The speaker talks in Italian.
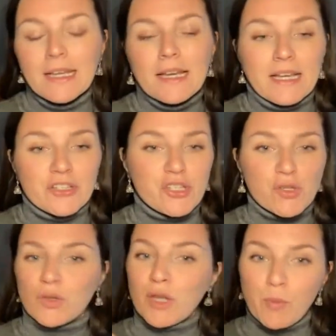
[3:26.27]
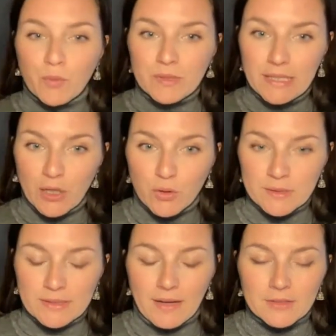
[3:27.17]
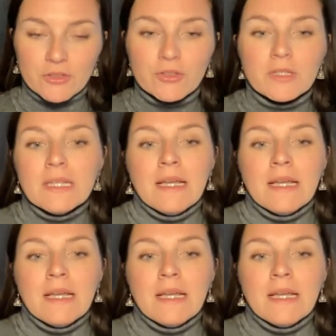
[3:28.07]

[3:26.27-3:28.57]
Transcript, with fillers: eh, ci sono dei punti di contatto,